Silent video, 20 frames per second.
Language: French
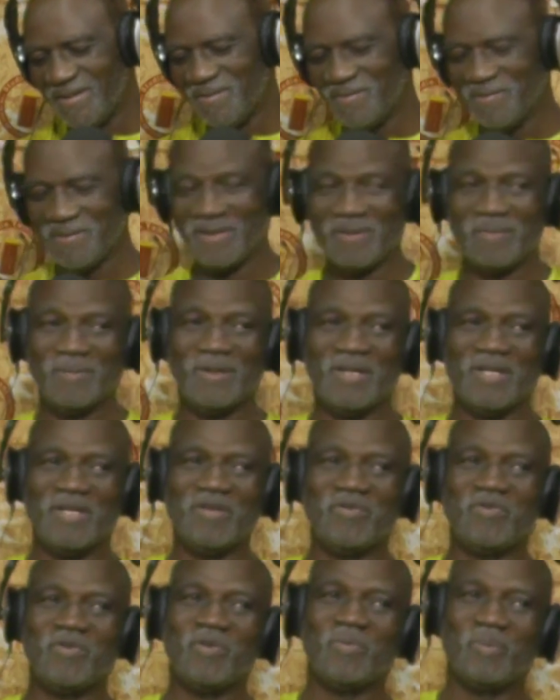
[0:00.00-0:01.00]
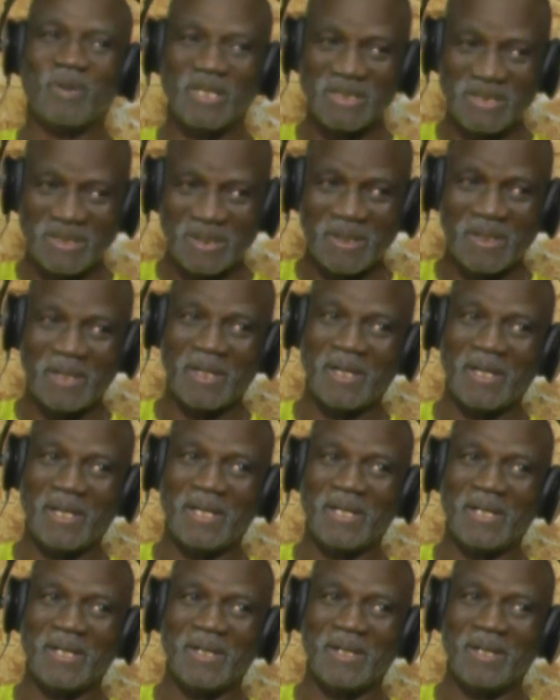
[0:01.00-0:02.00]
vraiment, il faut pas se
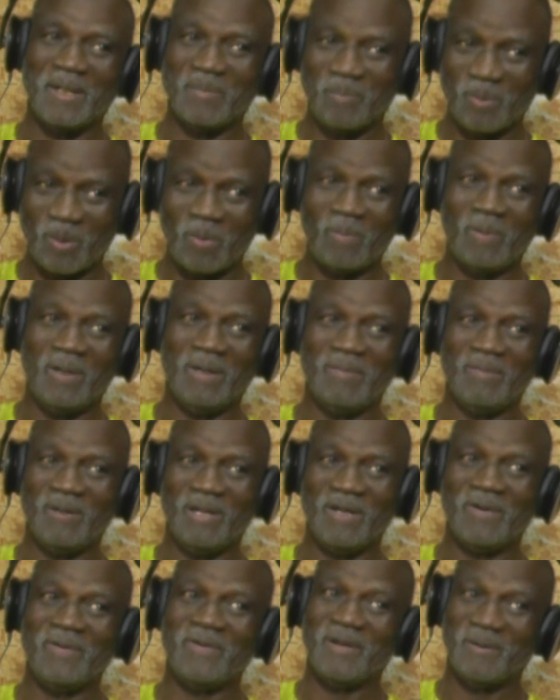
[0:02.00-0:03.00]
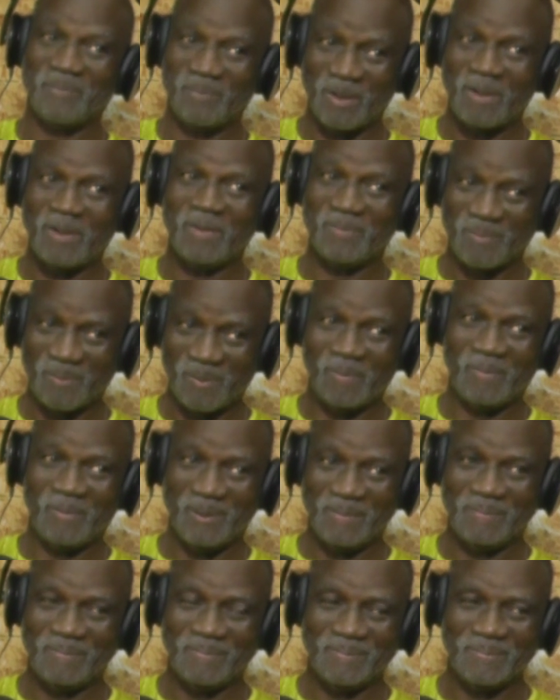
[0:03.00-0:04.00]
créer des problèmes là où il n'y a pas de
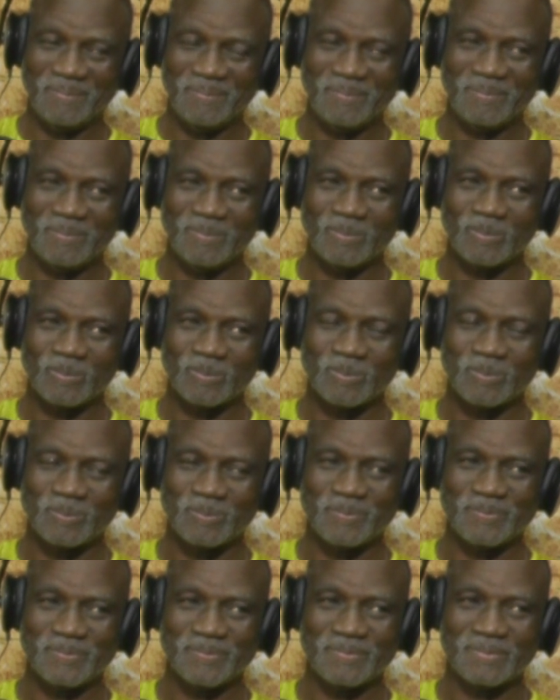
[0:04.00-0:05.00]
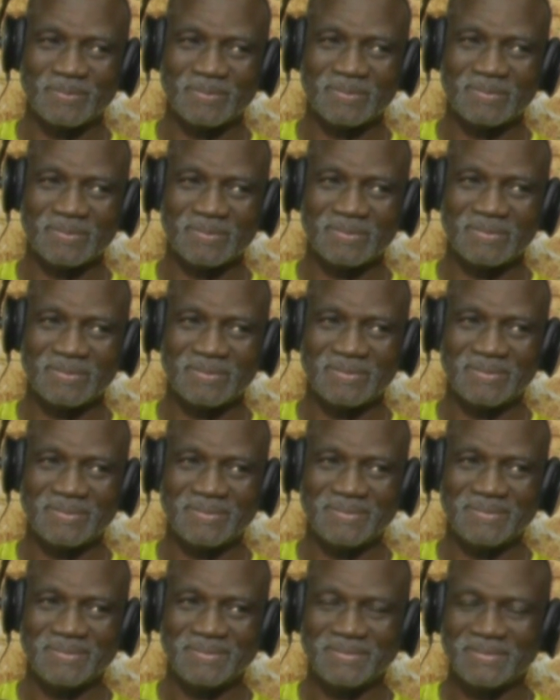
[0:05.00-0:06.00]
problème. C'est-à-dire
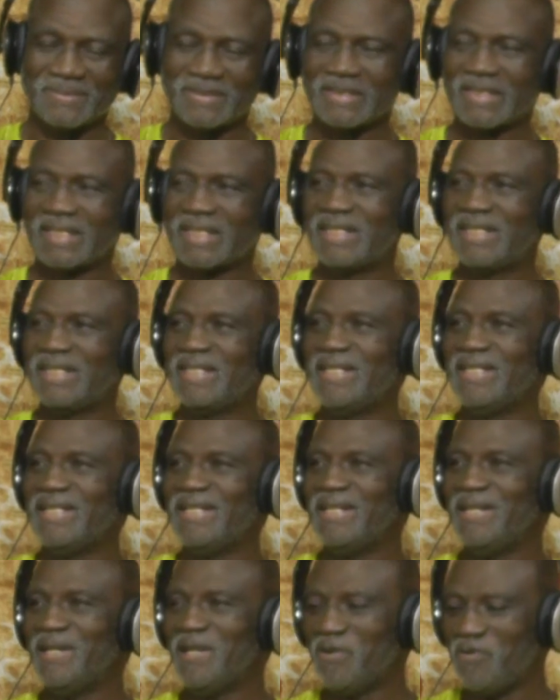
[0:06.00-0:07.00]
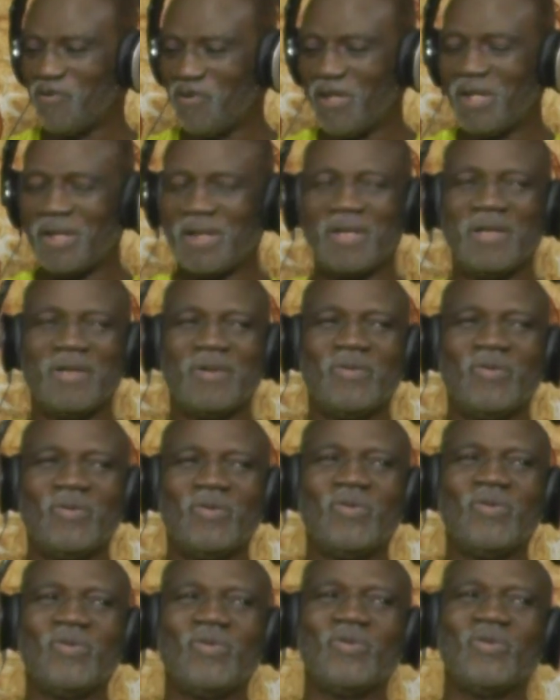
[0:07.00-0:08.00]
Le fait que
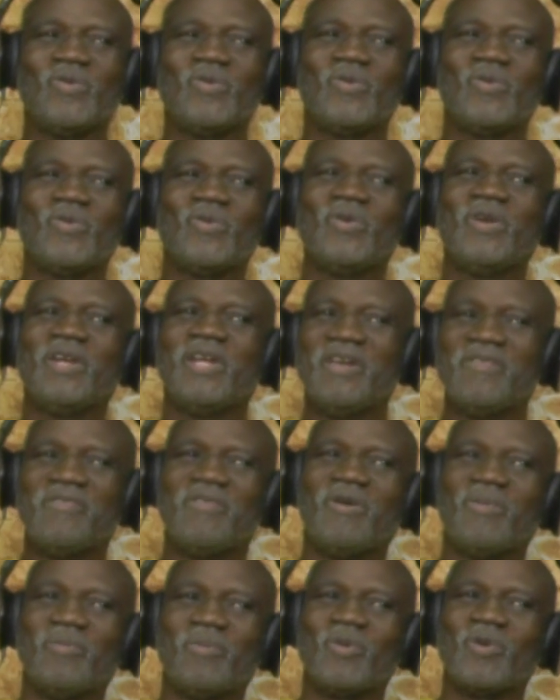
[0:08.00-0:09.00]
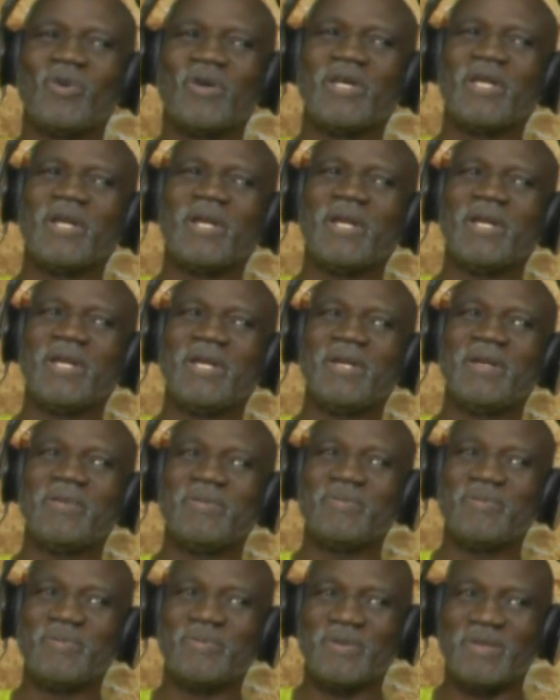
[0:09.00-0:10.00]
nous, nous levons pour crier
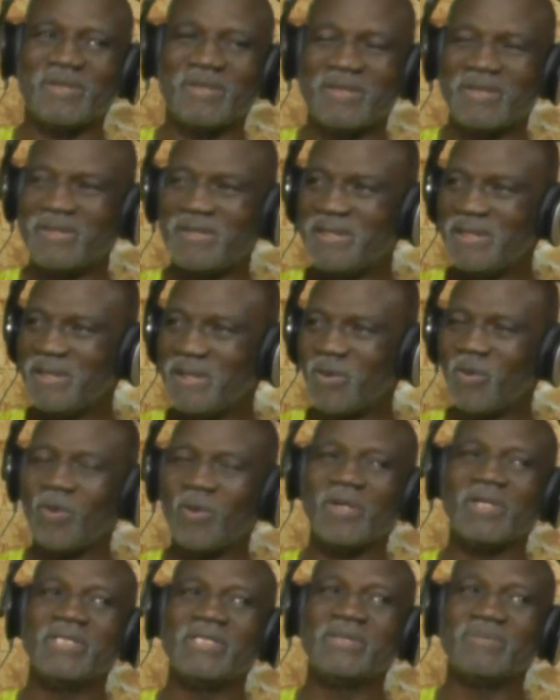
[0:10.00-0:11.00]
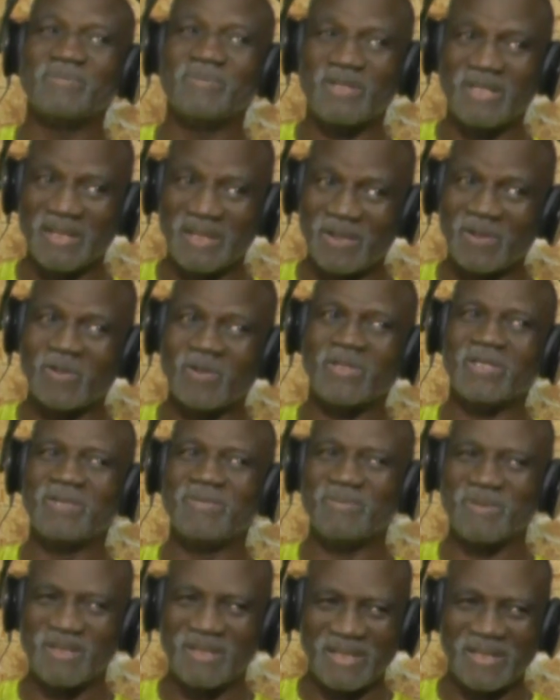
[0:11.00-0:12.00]
terrorisme,
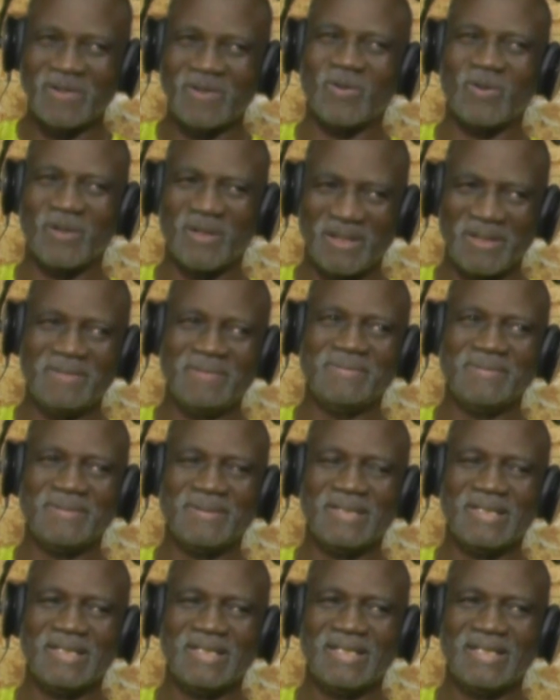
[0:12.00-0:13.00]
terrorisme, terrorisme, hmm.